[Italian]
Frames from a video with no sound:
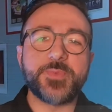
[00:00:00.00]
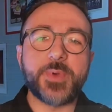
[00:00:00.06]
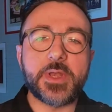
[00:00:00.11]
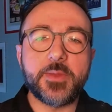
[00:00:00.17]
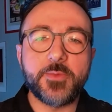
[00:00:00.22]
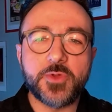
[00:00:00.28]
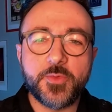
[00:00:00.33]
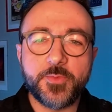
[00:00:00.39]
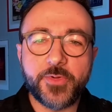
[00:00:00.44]

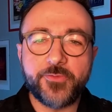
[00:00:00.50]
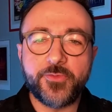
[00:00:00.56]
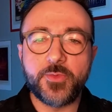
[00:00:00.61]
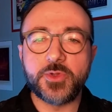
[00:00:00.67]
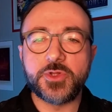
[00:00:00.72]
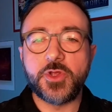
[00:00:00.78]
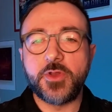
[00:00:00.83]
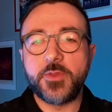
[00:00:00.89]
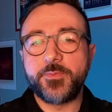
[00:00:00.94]
parliamo di un
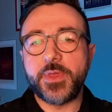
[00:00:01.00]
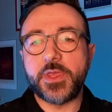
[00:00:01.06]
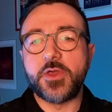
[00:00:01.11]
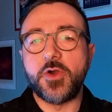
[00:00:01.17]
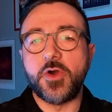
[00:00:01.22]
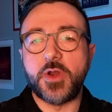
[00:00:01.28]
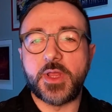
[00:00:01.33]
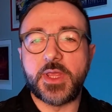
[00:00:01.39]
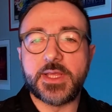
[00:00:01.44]
profumo di Olympic
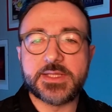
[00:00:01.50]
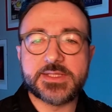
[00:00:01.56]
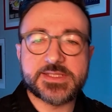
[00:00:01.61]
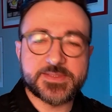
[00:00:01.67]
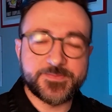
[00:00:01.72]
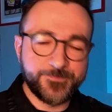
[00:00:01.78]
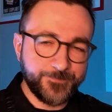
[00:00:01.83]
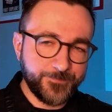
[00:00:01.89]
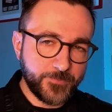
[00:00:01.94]

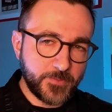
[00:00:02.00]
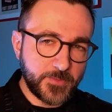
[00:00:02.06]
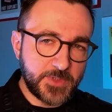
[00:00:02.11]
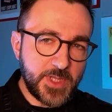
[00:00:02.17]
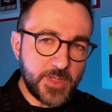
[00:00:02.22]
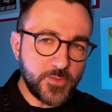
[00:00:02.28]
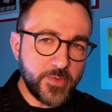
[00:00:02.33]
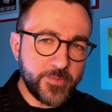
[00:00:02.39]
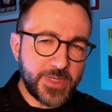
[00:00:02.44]
Orchids
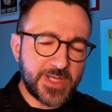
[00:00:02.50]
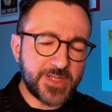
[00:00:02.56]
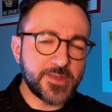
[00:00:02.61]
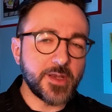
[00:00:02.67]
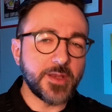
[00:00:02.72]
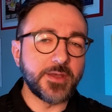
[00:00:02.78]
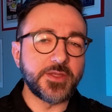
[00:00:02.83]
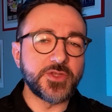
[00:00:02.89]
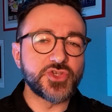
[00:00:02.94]
del
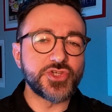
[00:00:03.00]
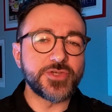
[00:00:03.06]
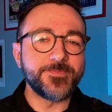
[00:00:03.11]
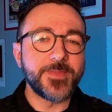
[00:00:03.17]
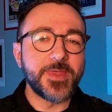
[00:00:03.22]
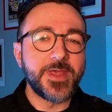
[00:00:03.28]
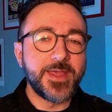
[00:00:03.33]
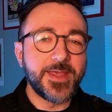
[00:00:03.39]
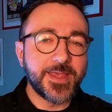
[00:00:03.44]

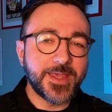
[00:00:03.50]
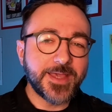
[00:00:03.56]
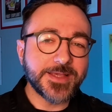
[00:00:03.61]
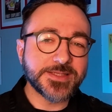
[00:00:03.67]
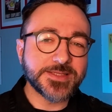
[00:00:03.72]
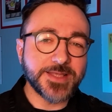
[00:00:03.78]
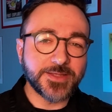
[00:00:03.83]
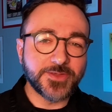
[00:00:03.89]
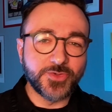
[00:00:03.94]
2013 che è
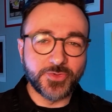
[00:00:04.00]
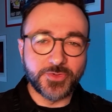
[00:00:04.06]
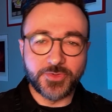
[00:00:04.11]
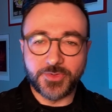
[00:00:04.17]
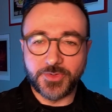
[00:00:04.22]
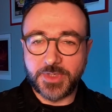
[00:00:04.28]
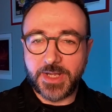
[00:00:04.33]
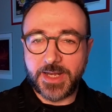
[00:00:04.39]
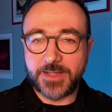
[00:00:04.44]

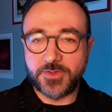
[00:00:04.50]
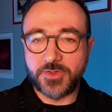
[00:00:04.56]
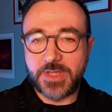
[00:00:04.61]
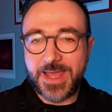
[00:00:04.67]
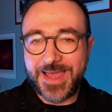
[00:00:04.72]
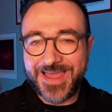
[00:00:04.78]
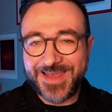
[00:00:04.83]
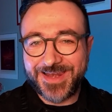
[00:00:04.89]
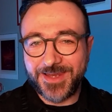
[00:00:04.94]
stato creato
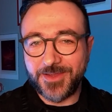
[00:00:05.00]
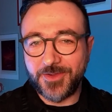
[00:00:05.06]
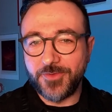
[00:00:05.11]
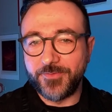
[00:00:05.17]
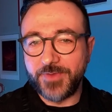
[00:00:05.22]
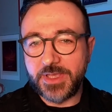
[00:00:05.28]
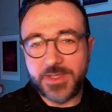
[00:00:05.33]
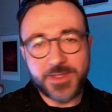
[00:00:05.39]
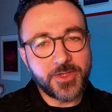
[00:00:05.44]
da Ellen
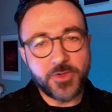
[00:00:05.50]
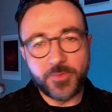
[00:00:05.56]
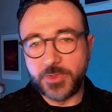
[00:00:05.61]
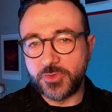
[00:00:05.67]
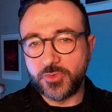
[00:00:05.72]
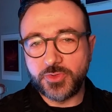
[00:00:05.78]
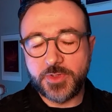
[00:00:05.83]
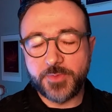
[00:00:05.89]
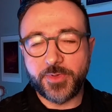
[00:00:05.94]
Covey, come
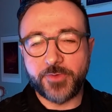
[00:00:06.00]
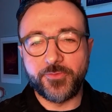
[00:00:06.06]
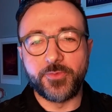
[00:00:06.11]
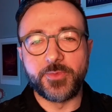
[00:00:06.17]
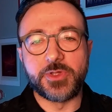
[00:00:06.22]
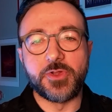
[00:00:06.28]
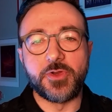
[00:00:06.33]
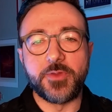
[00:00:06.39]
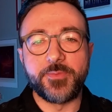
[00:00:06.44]
tutti i
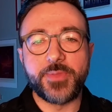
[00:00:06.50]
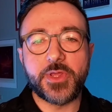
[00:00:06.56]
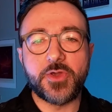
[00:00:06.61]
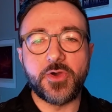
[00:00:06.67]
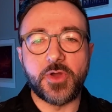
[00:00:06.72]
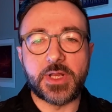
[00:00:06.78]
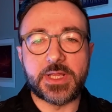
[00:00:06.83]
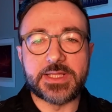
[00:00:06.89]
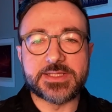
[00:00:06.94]
profumi di Olympic
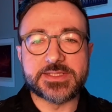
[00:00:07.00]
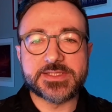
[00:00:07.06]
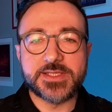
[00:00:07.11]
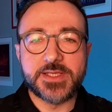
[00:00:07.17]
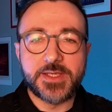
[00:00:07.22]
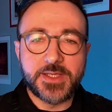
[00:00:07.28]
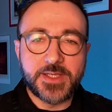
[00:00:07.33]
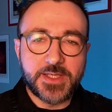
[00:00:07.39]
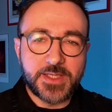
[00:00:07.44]
Orchids,
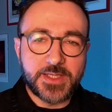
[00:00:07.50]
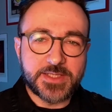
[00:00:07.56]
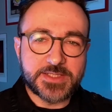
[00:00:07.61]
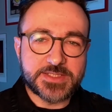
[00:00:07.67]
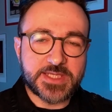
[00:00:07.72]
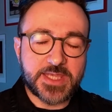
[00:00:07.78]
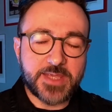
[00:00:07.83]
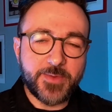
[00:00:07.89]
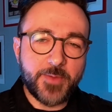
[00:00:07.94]

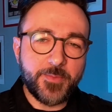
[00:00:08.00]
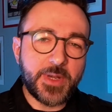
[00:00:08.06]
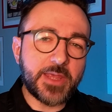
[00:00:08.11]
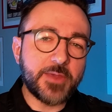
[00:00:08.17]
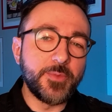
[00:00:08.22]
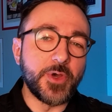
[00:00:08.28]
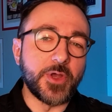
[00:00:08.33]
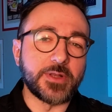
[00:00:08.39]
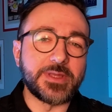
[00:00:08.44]
si chiama
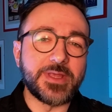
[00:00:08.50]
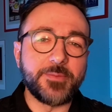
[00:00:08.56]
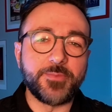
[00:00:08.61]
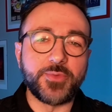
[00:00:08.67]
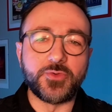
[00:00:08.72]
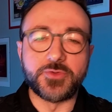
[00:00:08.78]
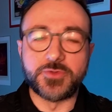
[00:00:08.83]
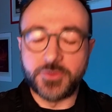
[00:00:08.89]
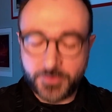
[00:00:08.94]
Blackbird
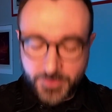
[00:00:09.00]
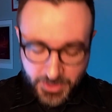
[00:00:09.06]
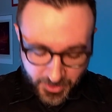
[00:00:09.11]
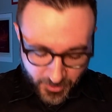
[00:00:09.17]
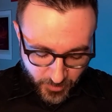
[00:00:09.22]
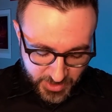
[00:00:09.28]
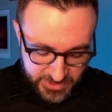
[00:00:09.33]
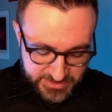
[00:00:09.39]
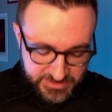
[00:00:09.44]
appunto. In
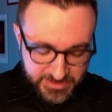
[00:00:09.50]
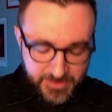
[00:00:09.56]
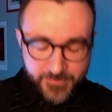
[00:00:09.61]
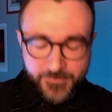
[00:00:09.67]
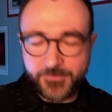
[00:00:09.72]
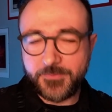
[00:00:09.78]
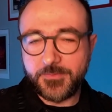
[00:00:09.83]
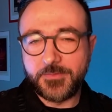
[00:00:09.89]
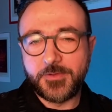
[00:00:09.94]

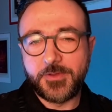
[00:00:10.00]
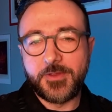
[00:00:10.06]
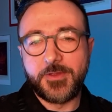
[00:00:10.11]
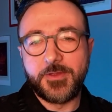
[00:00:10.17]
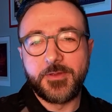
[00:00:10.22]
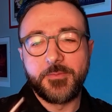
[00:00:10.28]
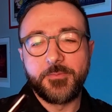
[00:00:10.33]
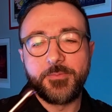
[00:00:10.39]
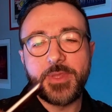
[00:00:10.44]
questa
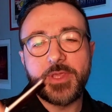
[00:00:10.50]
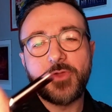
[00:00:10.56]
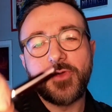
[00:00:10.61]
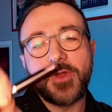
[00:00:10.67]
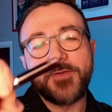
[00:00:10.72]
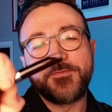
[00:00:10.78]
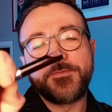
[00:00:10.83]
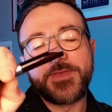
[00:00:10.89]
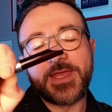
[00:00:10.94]

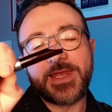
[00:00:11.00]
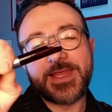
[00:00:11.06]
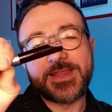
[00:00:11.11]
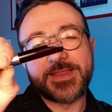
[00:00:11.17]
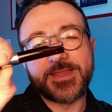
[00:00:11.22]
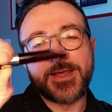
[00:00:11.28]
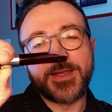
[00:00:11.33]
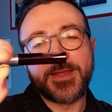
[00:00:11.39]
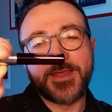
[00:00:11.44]
piccola
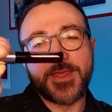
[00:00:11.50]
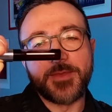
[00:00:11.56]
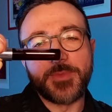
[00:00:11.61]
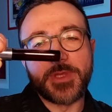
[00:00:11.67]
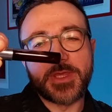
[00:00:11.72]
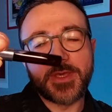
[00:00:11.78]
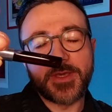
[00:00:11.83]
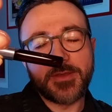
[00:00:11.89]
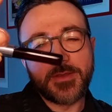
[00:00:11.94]
fialetta
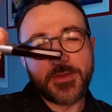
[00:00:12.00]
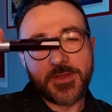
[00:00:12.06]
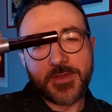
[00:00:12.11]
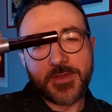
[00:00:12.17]
alchemica